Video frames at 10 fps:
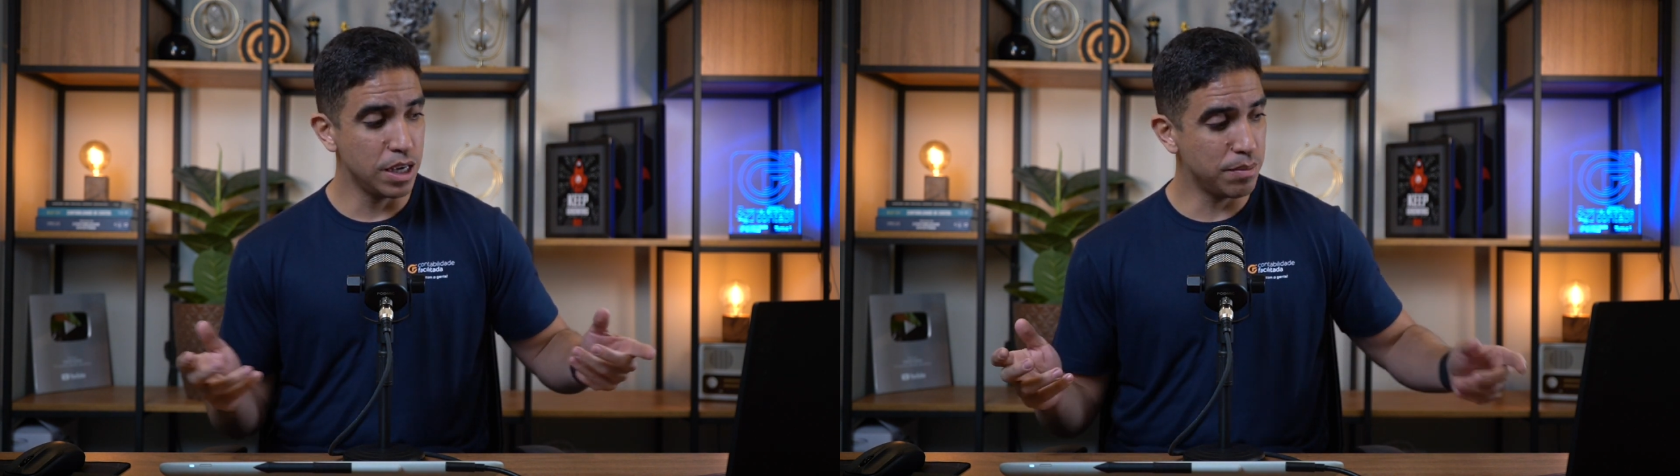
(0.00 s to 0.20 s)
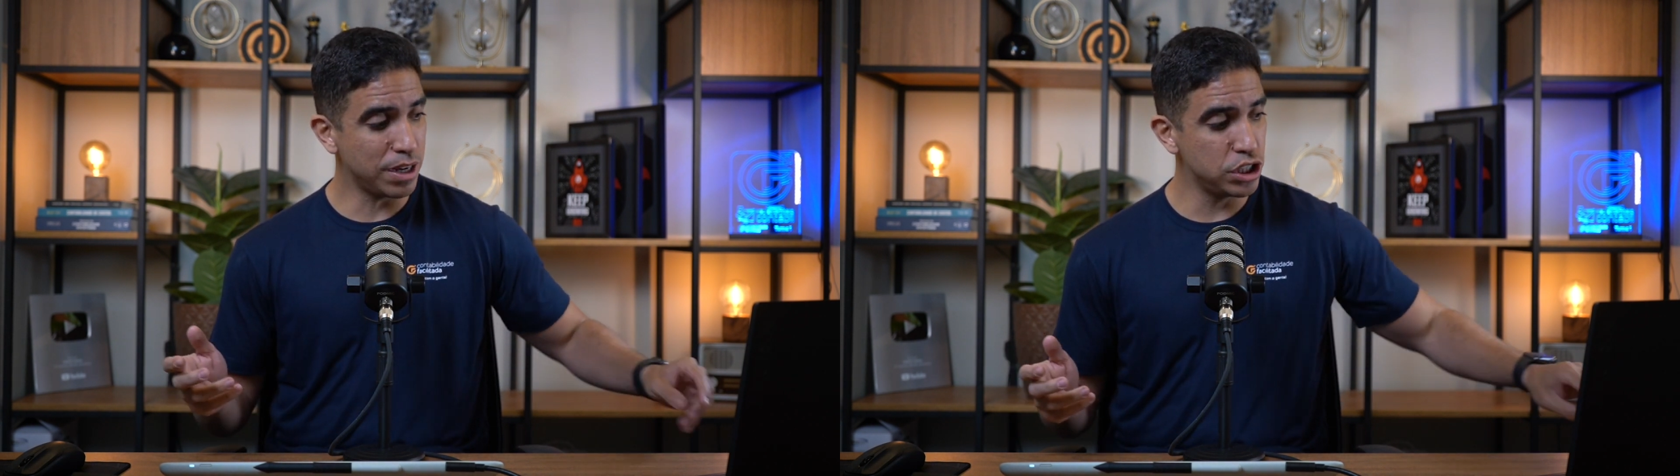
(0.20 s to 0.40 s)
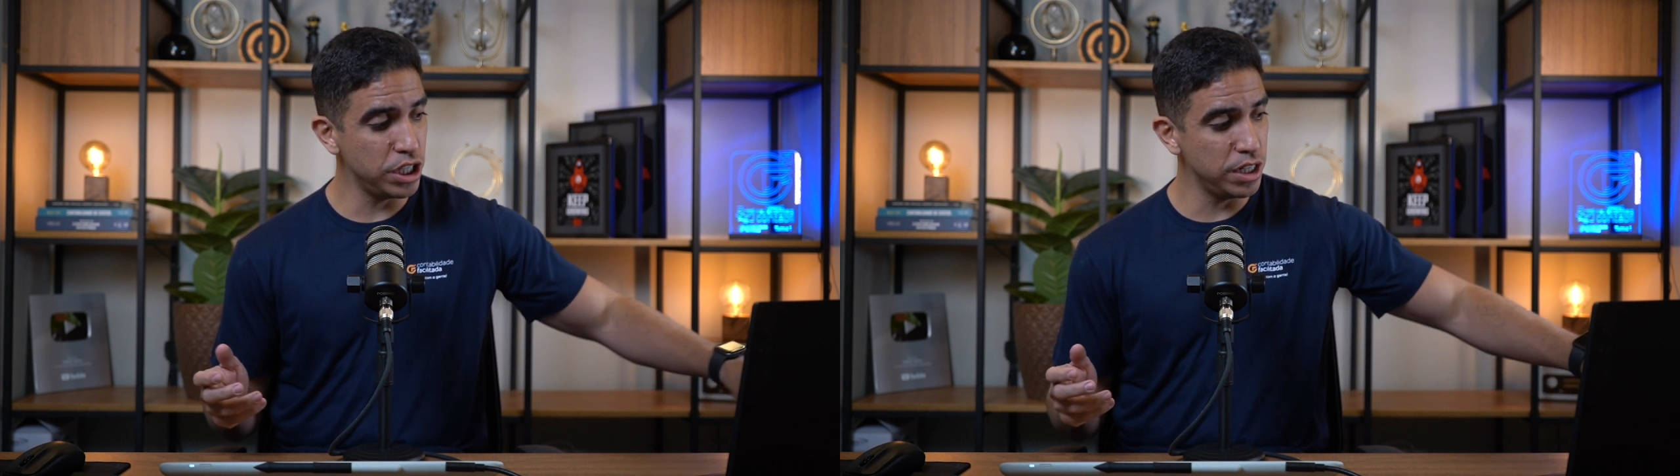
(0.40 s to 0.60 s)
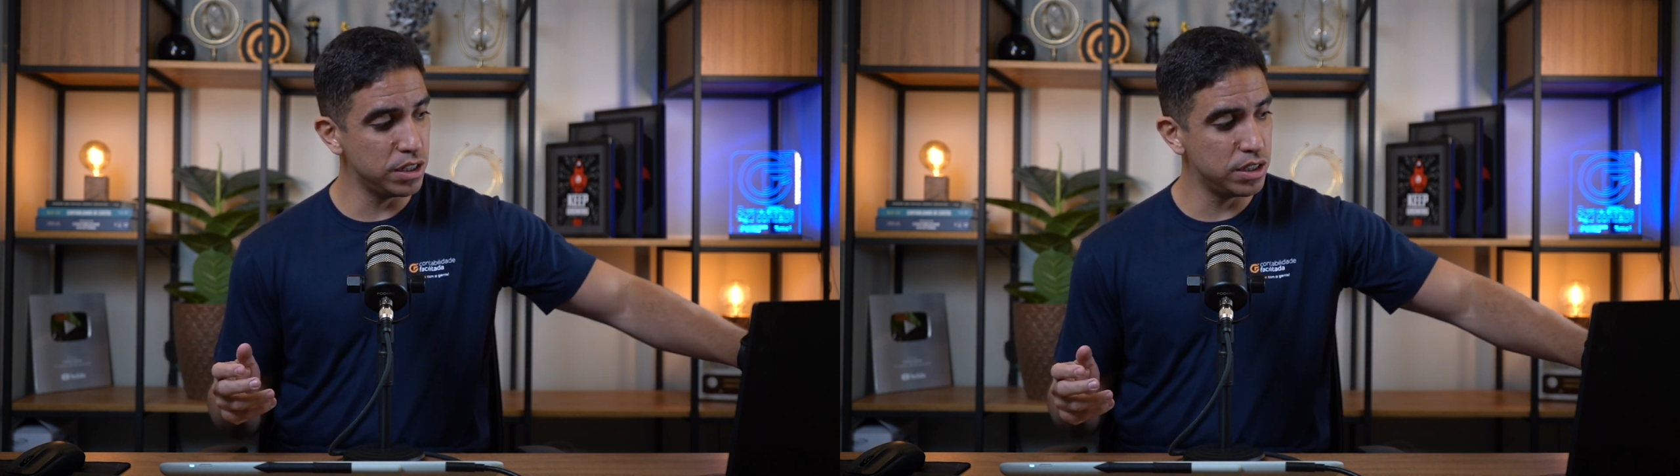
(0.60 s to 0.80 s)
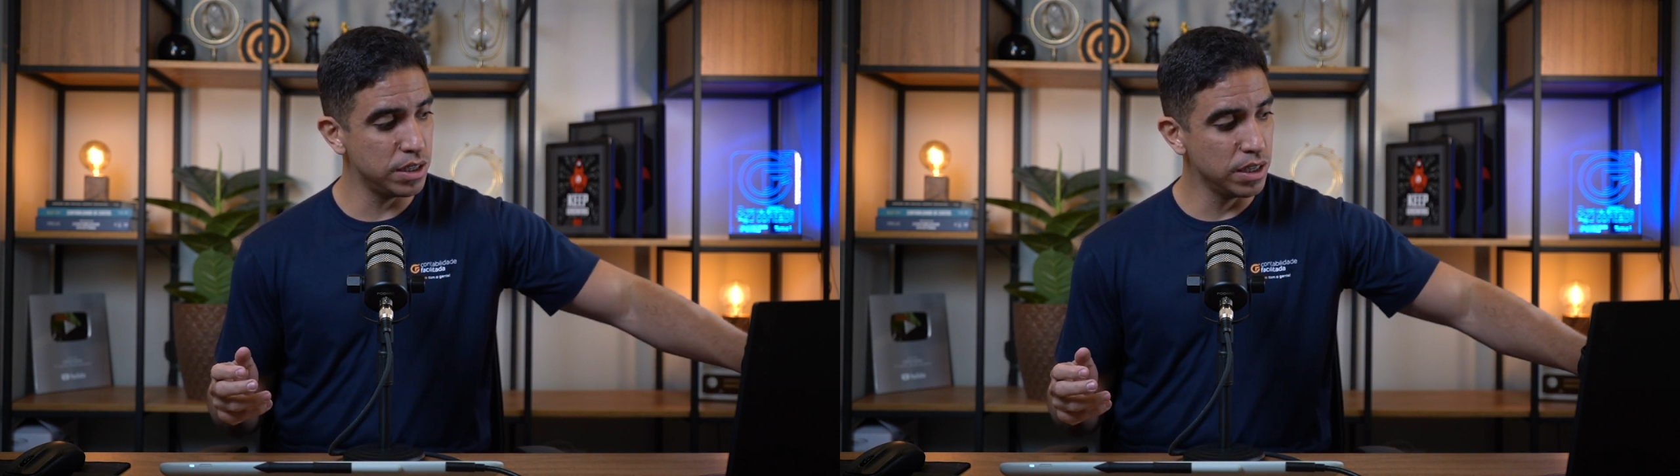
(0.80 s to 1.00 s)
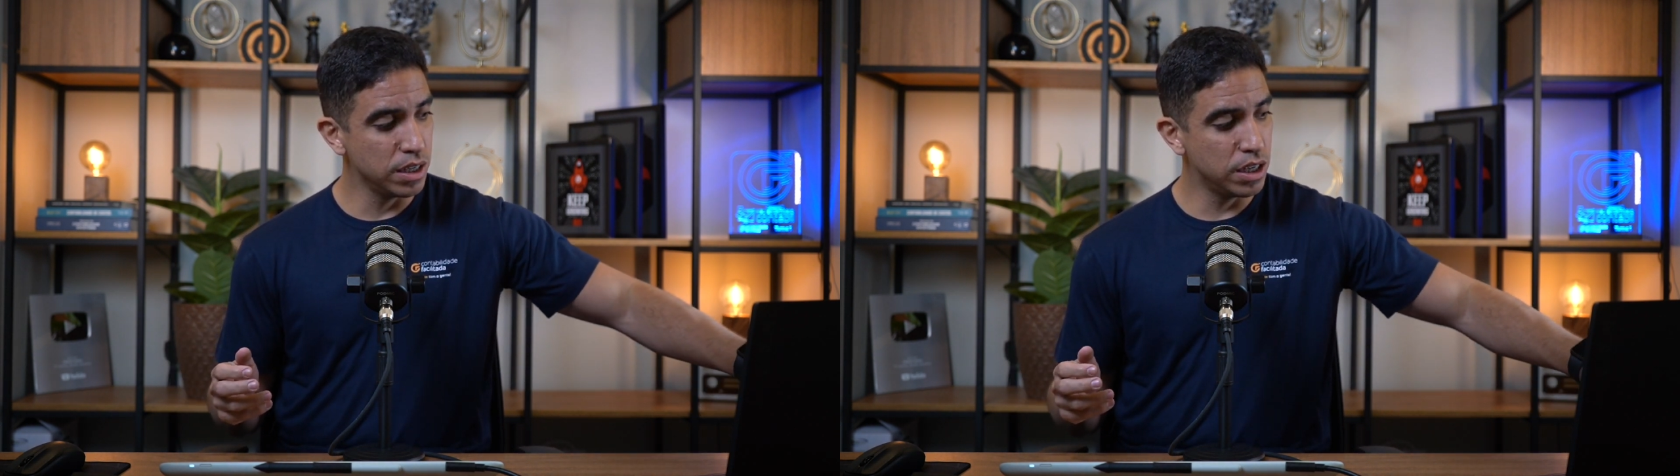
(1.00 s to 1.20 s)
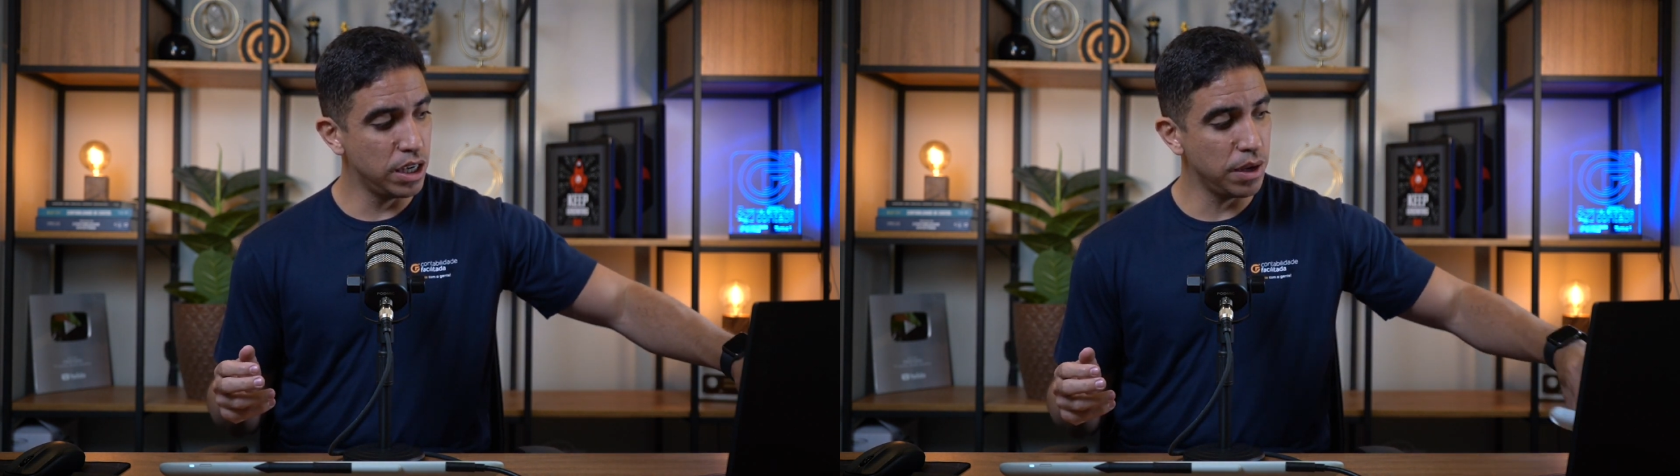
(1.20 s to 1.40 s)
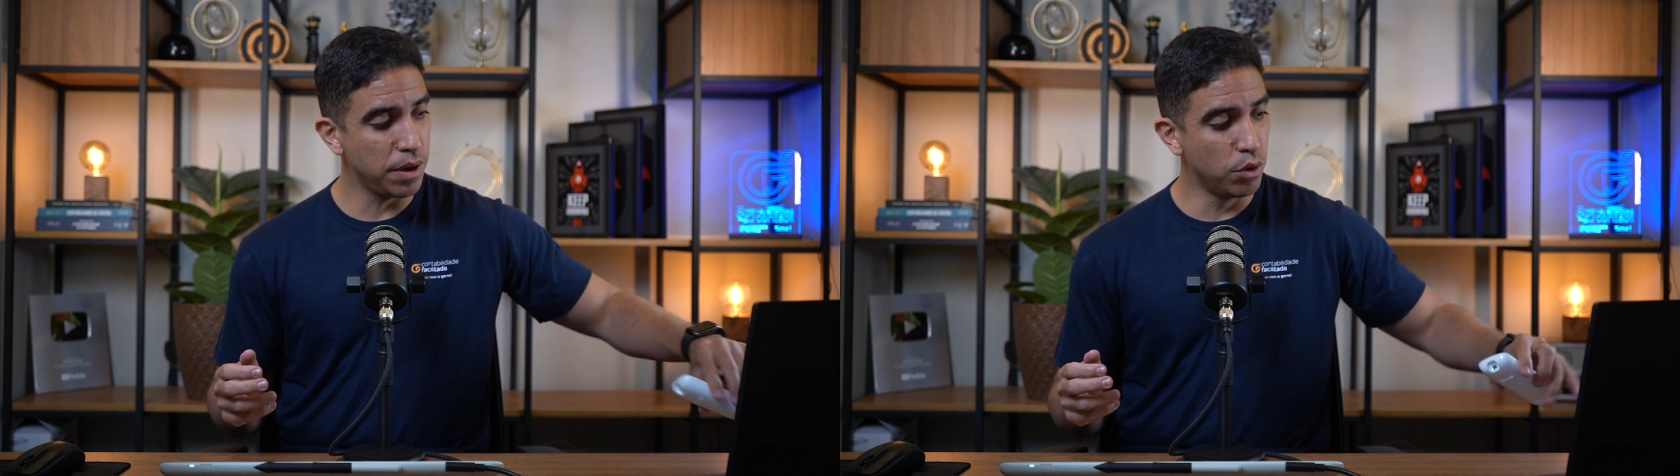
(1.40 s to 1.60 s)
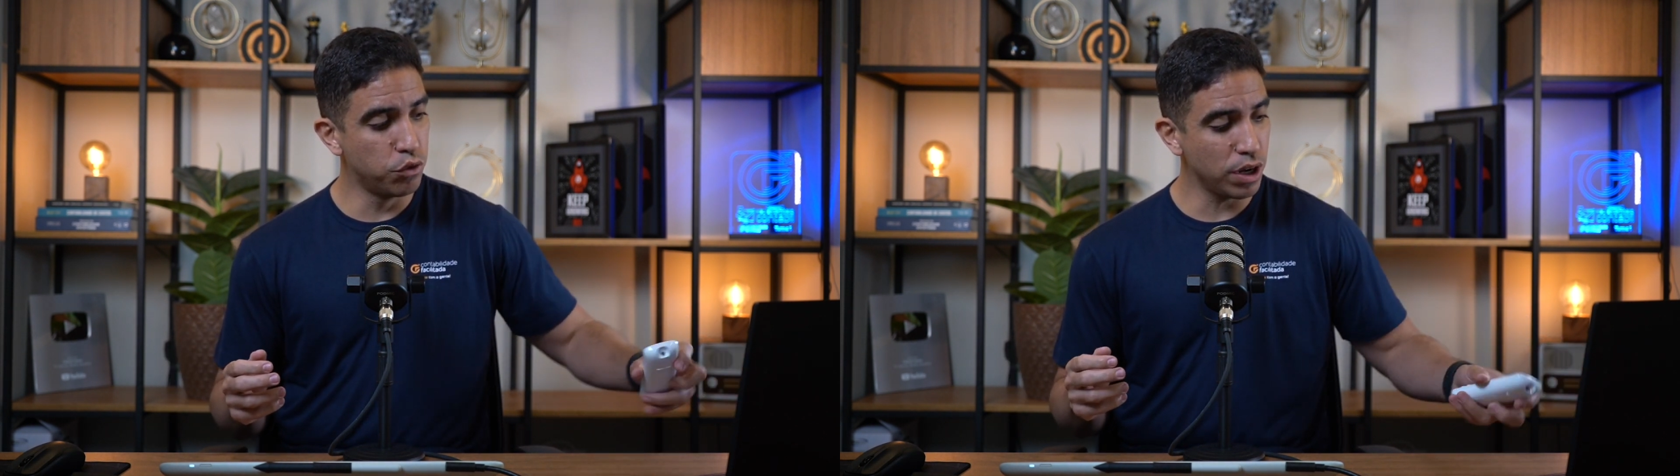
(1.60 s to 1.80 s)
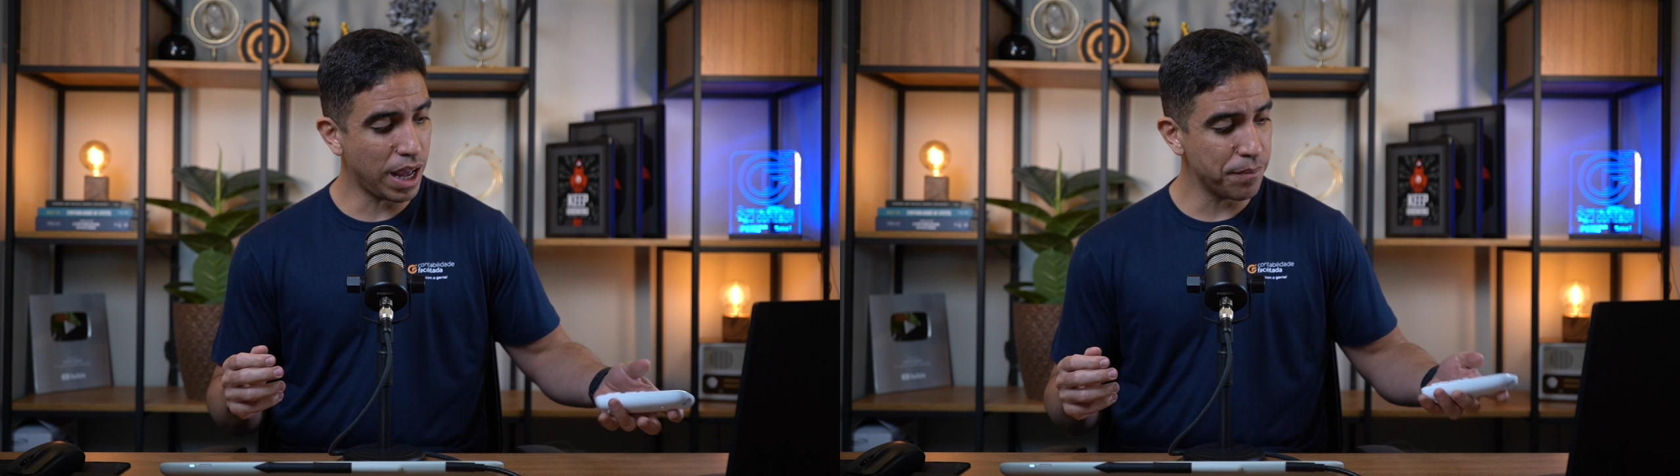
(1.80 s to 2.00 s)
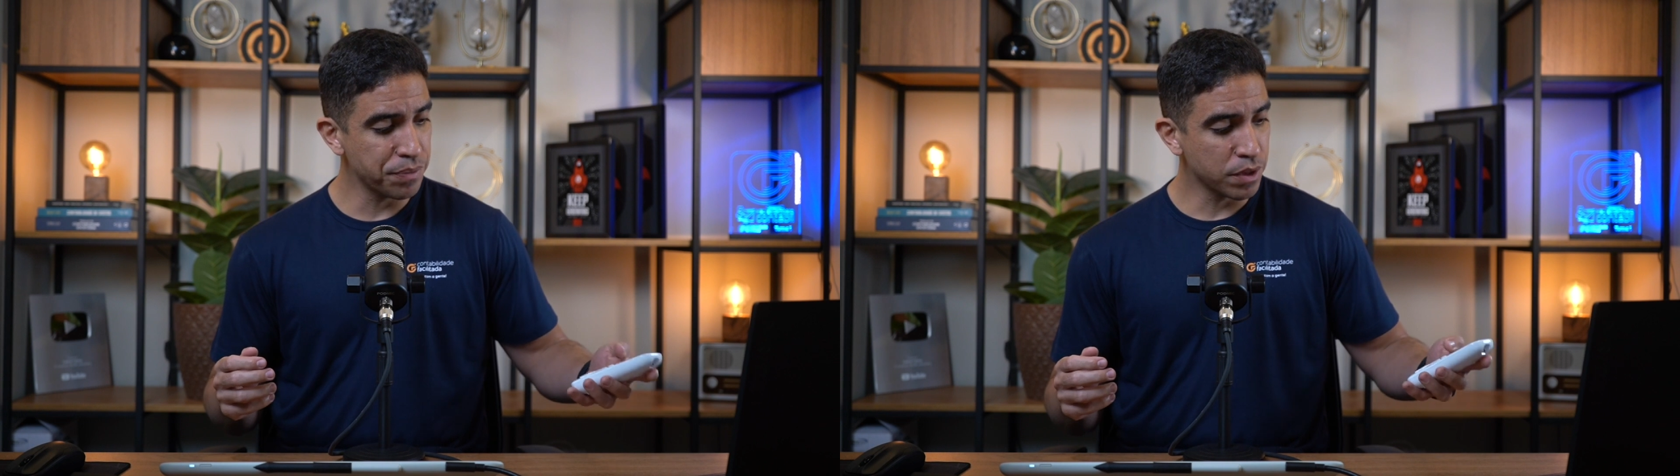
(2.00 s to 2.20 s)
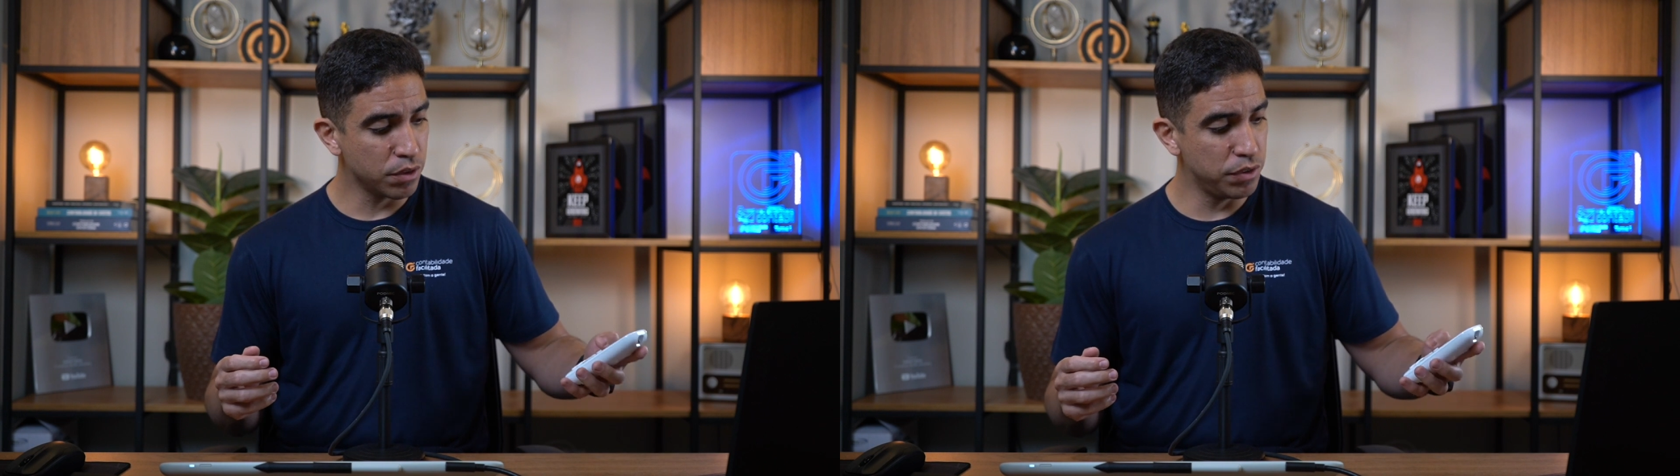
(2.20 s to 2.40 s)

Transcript: Imagine-se que eu fui lá,